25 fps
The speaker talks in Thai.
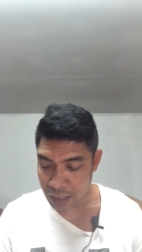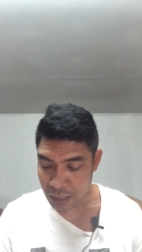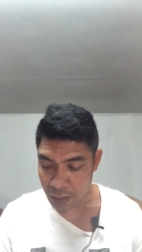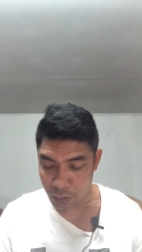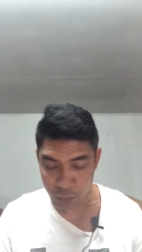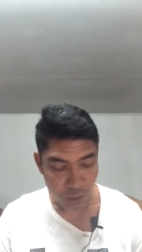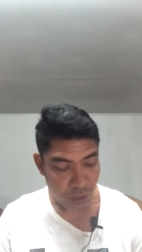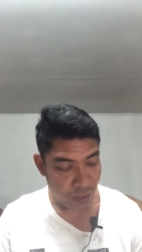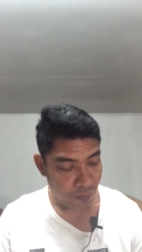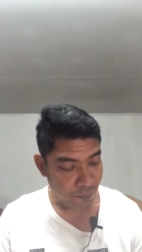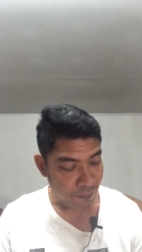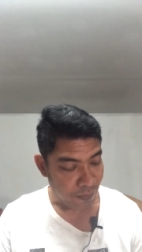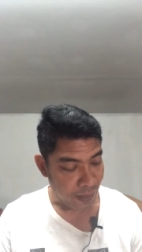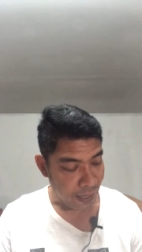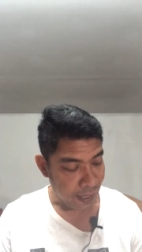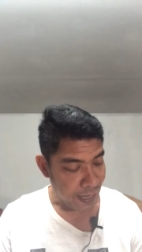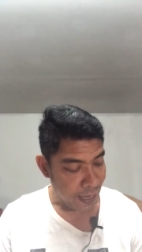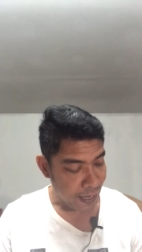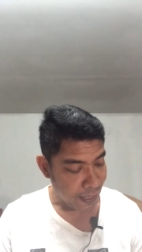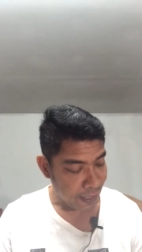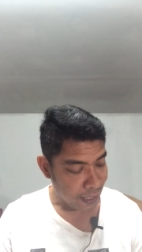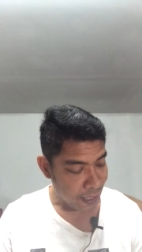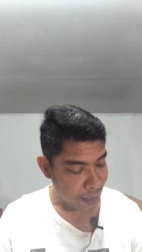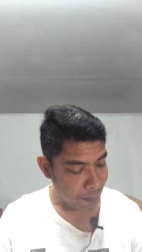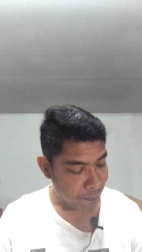โดยที่ฝ่ายแด
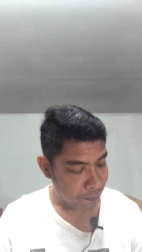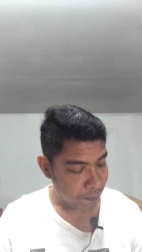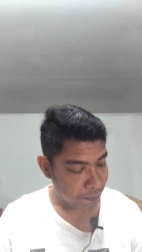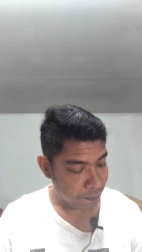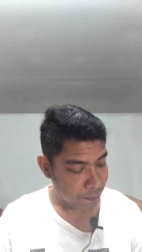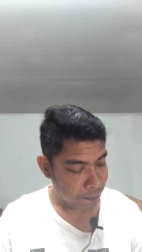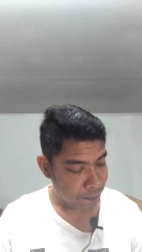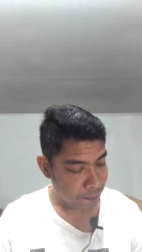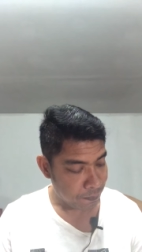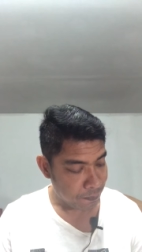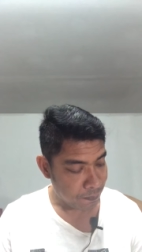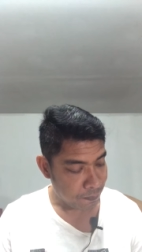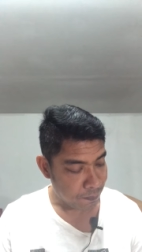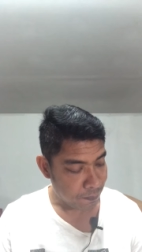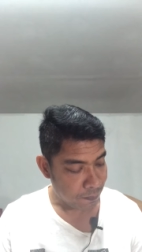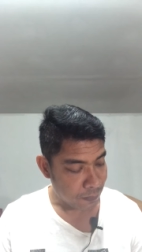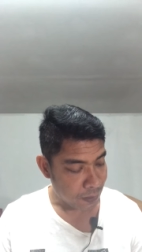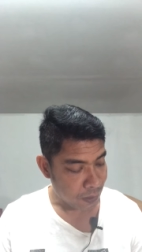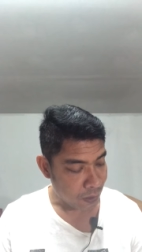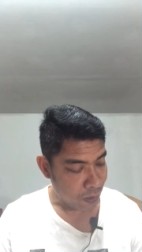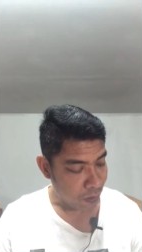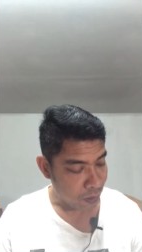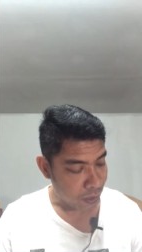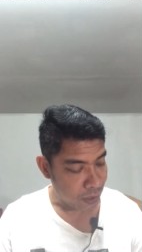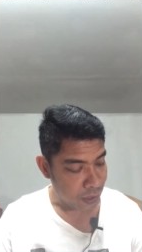งนะครับ
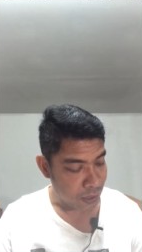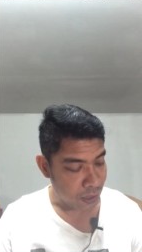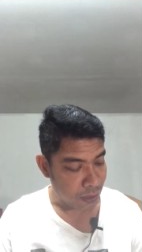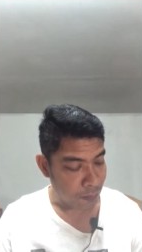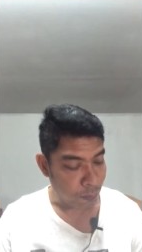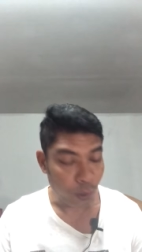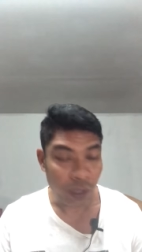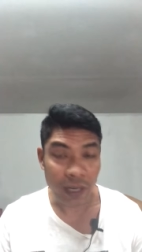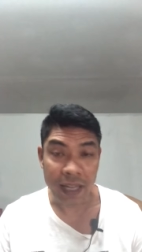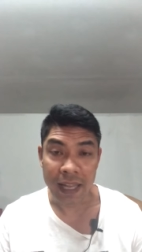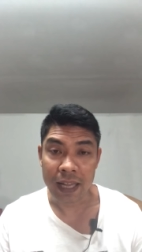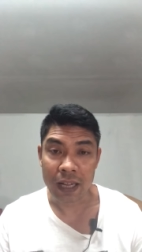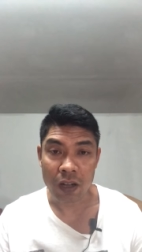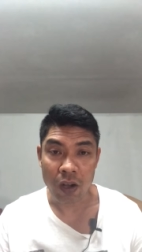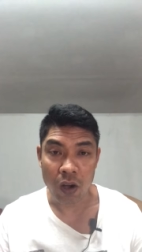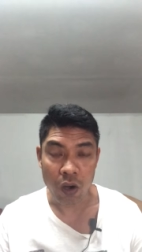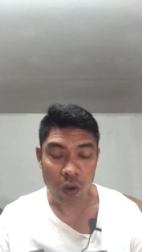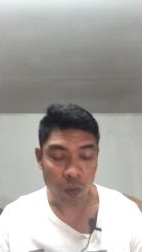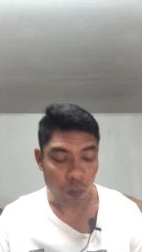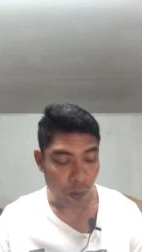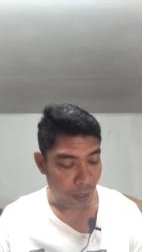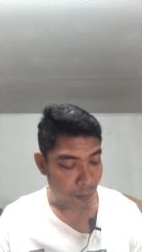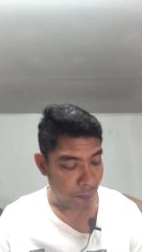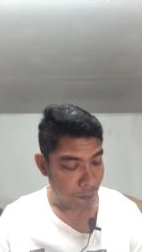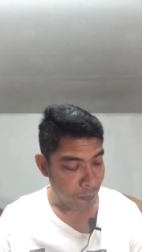ก็คือพลเอกอ
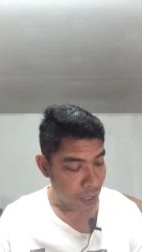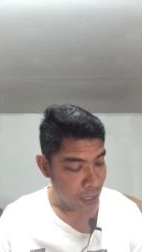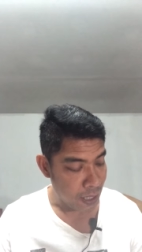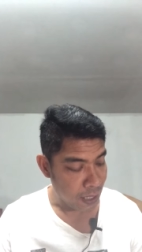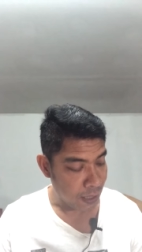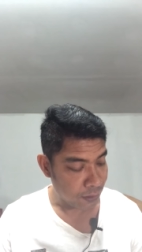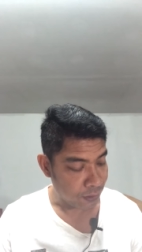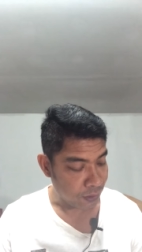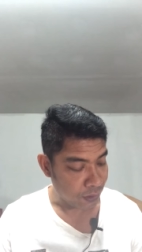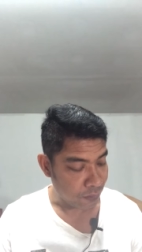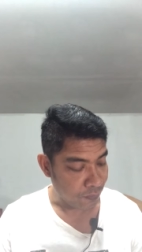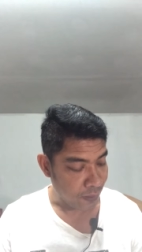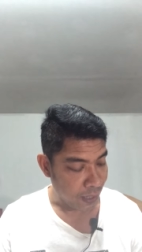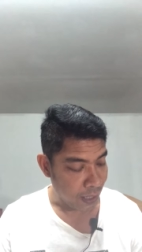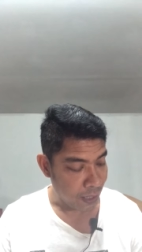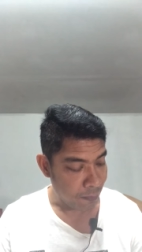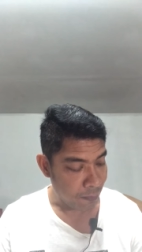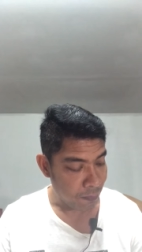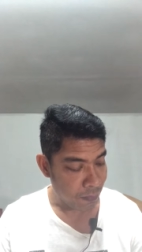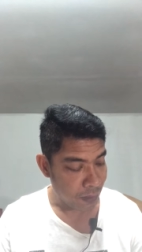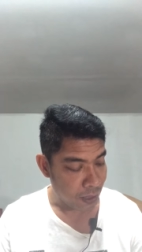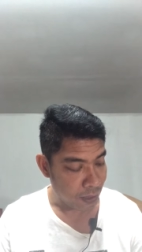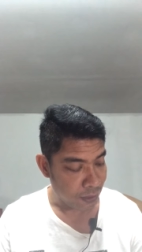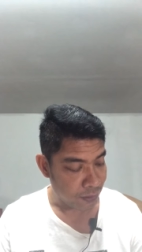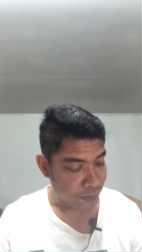ขวัญเมืองส่วนฝ่าย
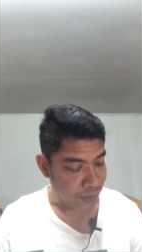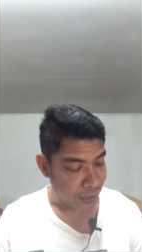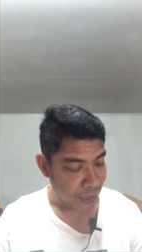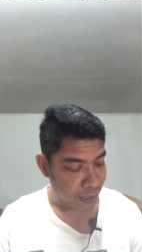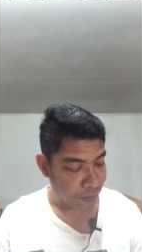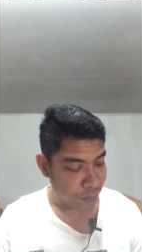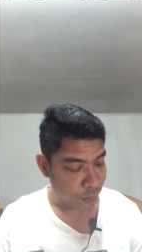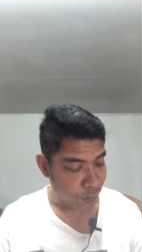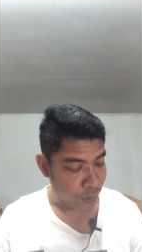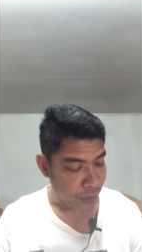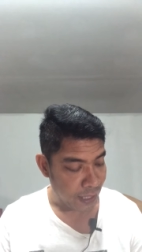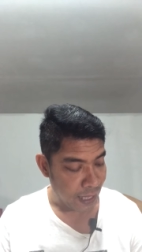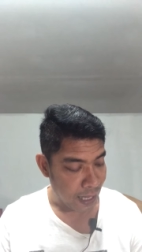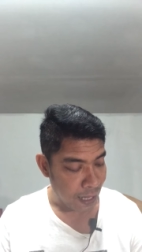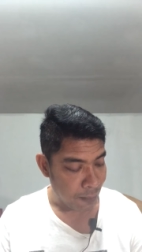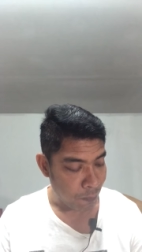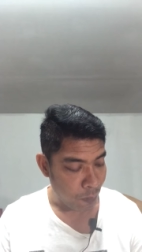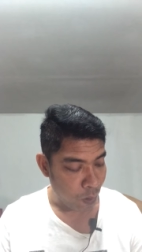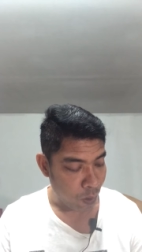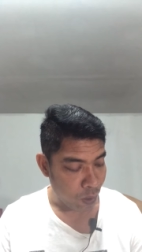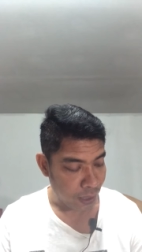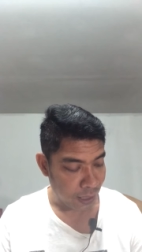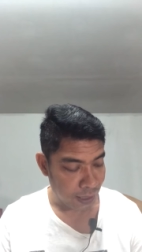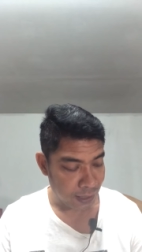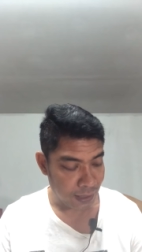น้ำเงินสิงห์สุริยา
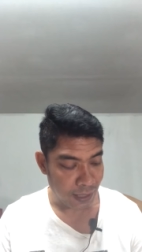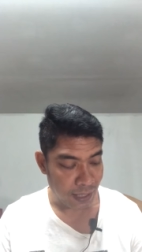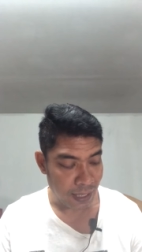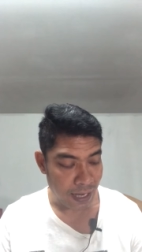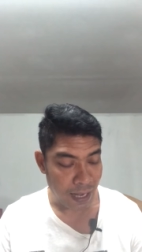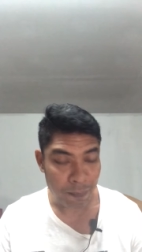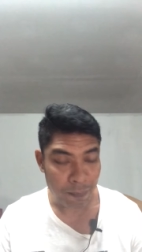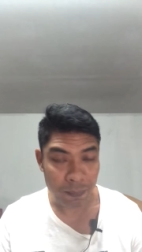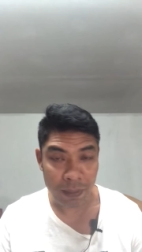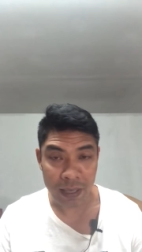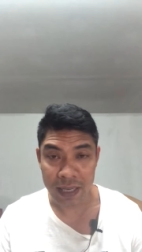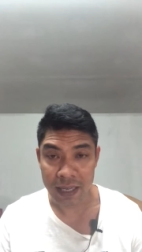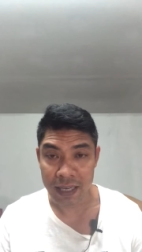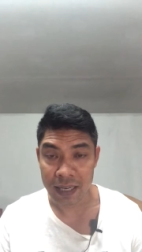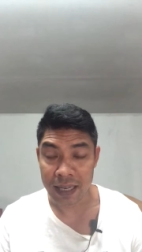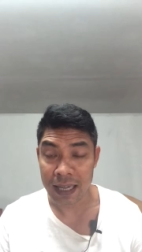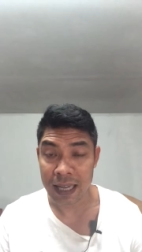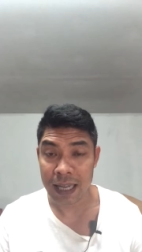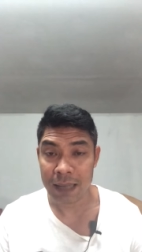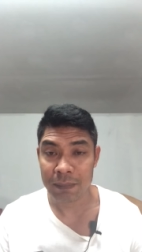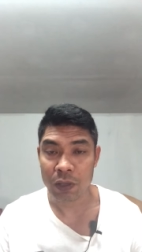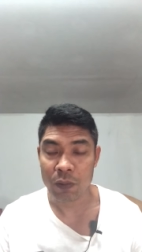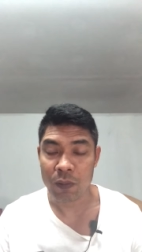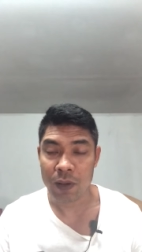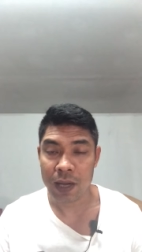มรัตนบัณฑิตนะค
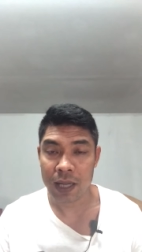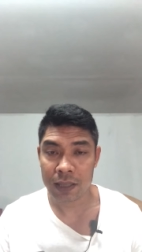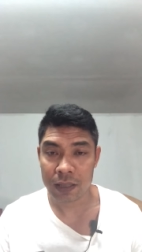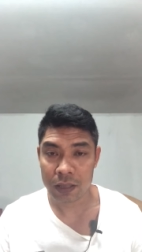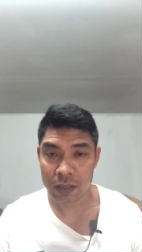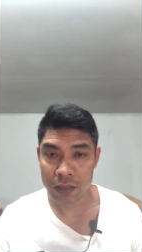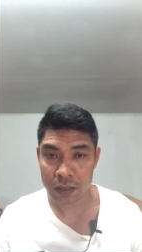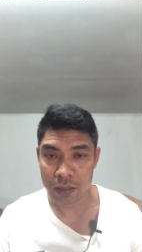รับ แต่ว่า